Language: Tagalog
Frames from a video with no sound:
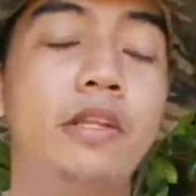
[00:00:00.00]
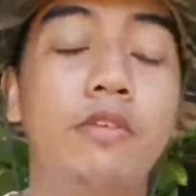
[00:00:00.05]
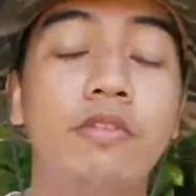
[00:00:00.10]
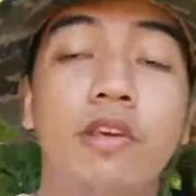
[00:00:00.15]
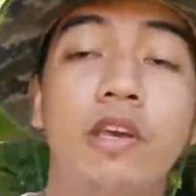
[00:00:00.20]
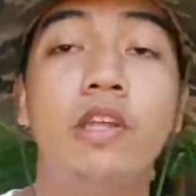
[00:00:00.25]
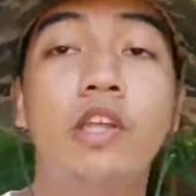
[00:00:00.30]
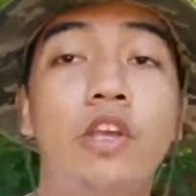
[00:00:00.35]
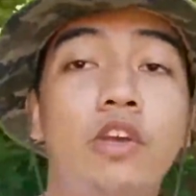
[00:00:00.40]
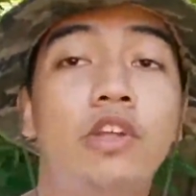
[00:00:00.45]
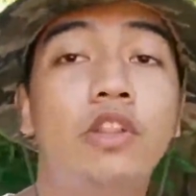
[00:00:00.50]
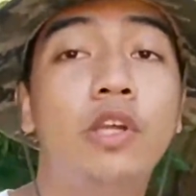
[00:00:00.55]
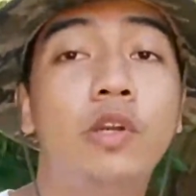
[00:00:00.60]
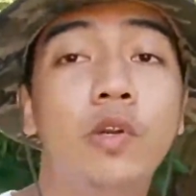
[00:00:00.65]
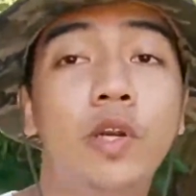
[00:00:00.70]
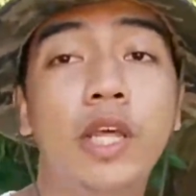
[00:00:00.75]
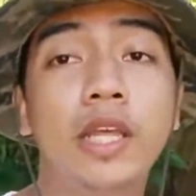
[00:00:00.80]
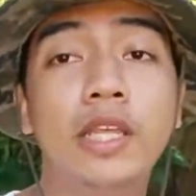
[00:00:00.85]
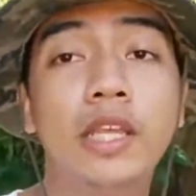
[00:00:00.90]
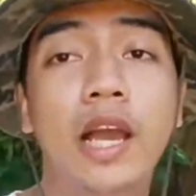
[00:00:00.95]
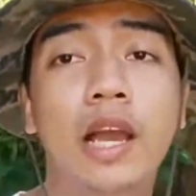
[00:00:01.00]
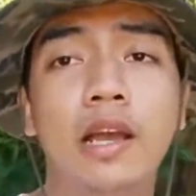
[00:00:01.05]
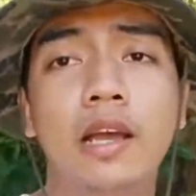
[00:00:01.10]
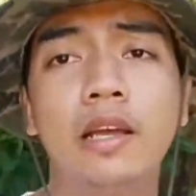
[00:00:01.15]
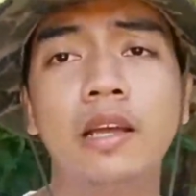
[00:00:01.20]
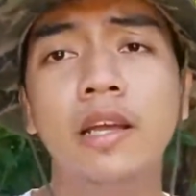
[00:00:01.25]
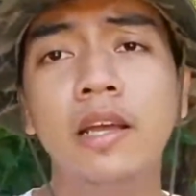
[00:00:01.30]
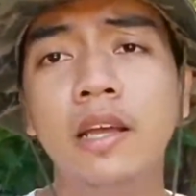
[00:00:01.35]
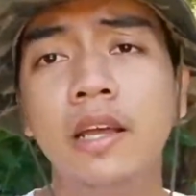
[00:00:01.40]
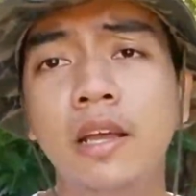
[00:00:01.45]
ko sa inyo yung i-donate niya ka
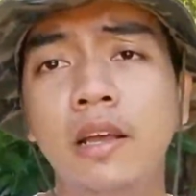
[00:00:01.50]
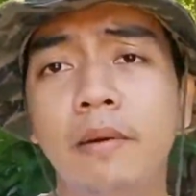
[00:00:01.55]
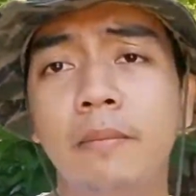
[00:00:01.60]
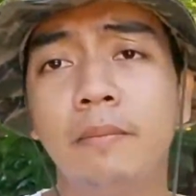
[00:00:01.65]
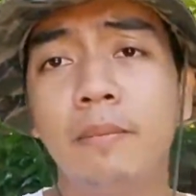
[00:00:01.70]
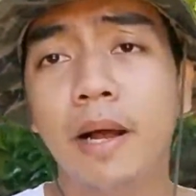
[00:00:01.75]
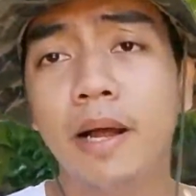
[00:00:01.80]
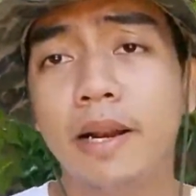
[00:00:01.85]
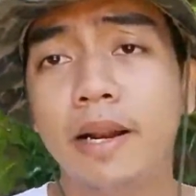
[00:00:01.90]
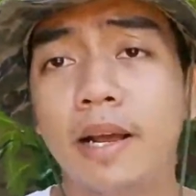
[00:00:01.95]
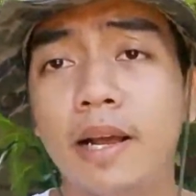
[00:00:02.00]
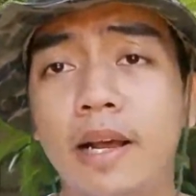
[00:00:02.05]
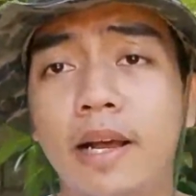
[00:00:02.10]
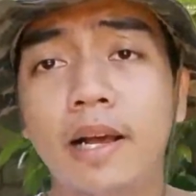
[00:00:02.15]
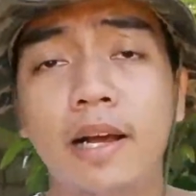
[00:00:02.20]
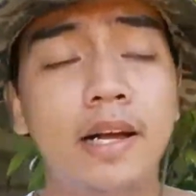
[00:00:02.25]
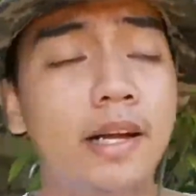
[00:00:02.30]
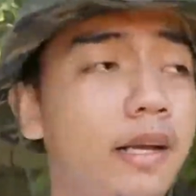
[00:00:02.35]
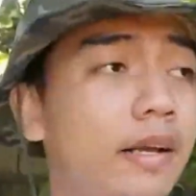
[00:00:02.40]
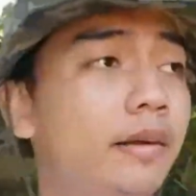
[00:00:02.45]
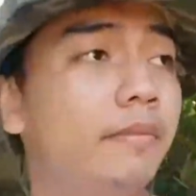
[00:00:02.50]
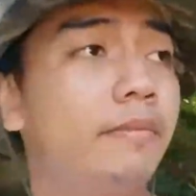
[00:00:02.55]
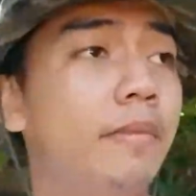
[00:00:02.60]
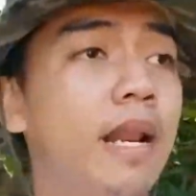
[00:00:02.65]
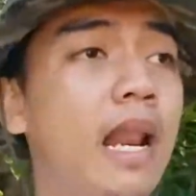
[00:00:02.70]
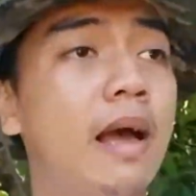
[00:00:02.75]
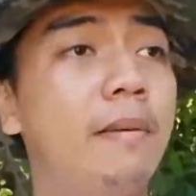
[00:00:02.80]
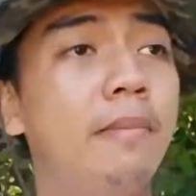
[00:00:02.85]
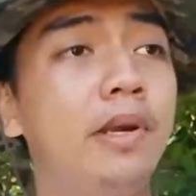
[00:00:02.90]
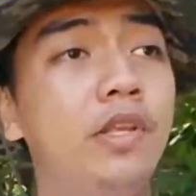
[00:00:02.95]
para
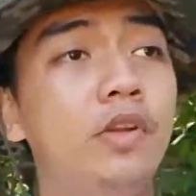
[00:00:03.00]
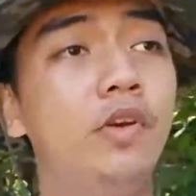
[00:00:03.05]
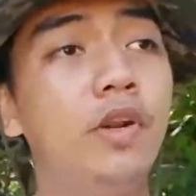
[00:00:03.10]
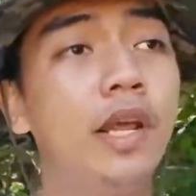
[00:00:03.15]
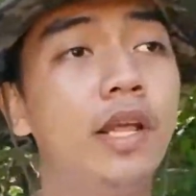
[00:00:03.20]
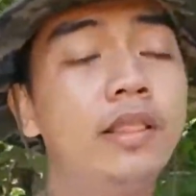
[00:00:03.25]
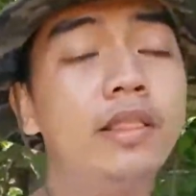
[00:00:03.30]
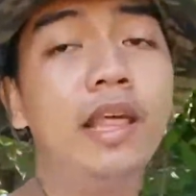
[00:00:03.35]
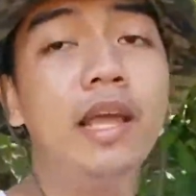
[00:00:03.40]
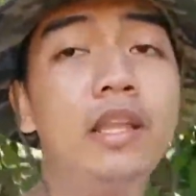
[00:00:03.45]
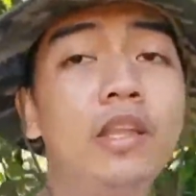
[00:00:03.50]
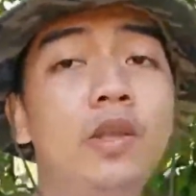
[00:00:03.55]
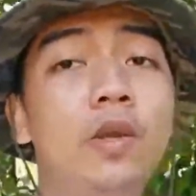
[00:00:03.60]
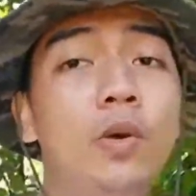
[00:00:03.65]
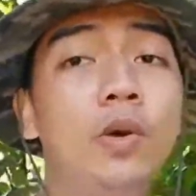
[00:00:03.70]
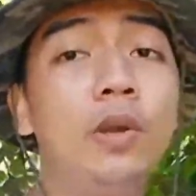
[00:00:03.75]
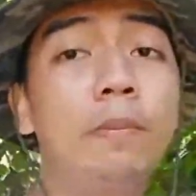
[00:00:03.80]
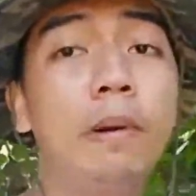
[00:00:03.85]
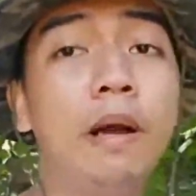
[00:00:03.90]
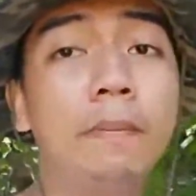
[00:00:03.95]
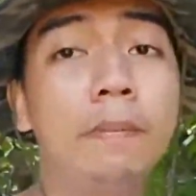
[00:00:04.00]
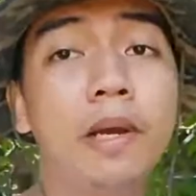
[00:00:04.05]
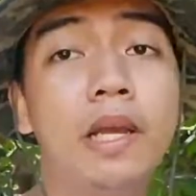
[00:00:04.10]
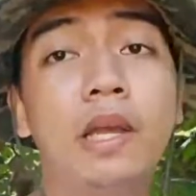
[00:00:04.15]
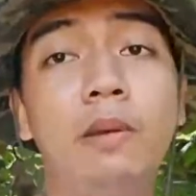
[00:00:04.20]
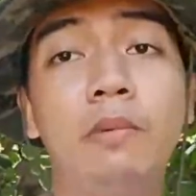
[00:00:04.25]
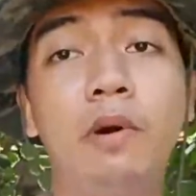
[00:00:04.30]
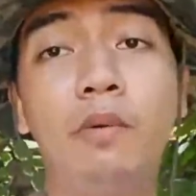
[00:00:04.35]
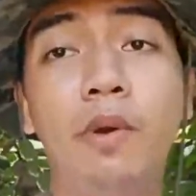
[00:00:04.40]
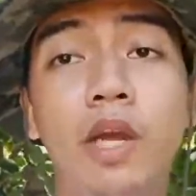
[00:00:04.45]
malaman nyo rin. Then yung
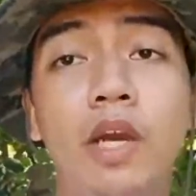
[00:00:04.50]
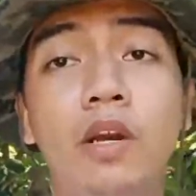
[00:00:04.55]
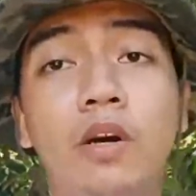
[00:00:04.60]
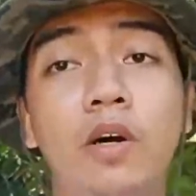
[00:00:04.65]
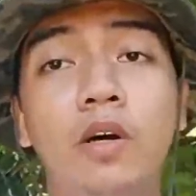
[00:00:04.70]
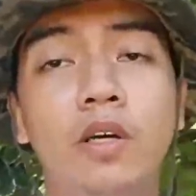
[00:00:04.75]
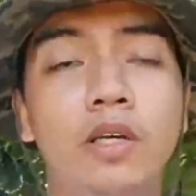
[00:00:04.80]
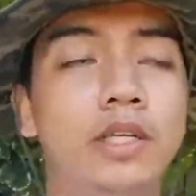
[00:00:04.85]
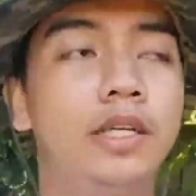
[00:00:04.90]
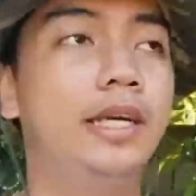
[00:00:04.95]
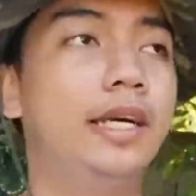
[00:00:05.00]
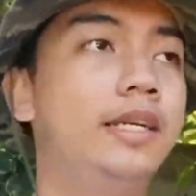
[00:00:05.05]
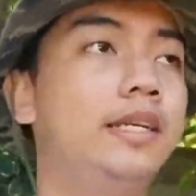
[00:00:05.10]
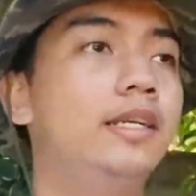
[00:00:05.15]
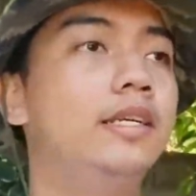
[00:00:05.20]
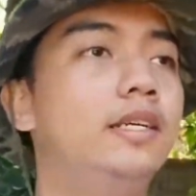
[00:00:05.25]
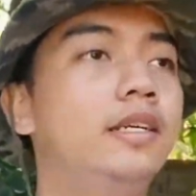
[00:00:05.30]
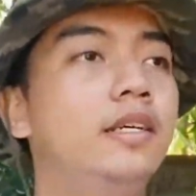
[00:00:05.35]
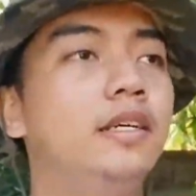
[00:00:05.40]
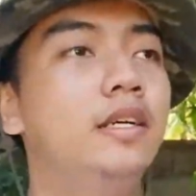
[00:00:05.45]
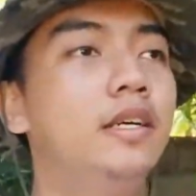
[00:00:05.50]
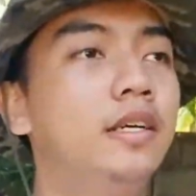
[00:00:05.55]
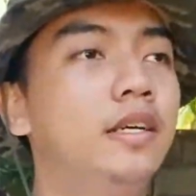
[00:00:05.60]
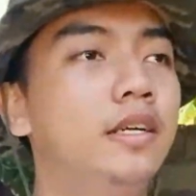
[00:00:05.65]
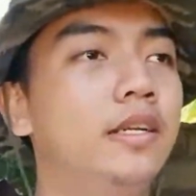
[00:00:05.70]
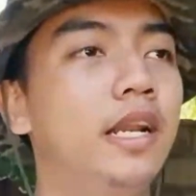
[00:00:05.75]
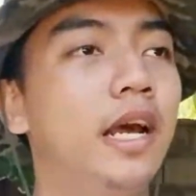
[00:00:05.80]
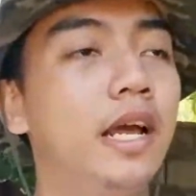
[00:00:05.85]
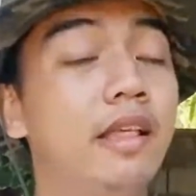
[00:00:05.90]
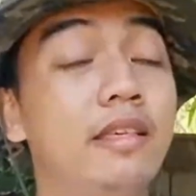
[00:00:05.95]
ipapag-giveaway ko, yan,
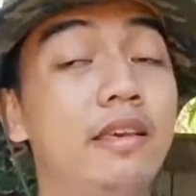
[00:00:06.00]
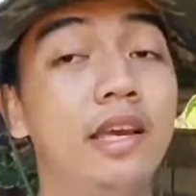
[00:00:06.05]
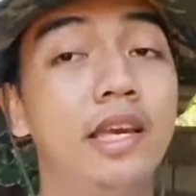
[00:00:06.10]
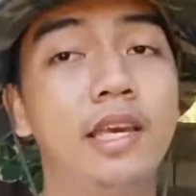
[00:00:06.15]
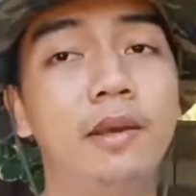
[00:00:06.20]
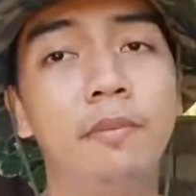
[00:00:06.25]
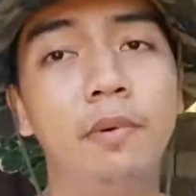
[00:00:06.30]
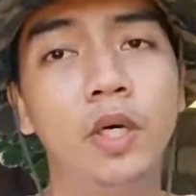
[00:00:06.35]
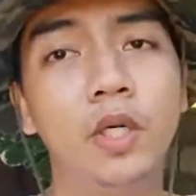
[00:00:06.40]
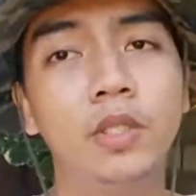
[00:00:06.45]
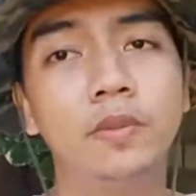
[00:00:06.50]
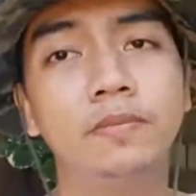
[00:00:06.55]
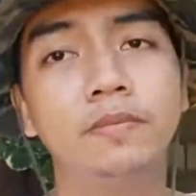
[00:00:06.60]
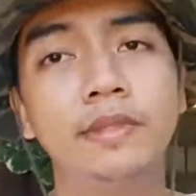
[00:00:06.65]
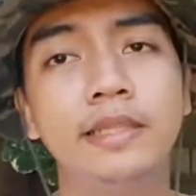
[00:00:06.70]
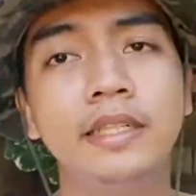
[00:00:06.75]
na isang ibon.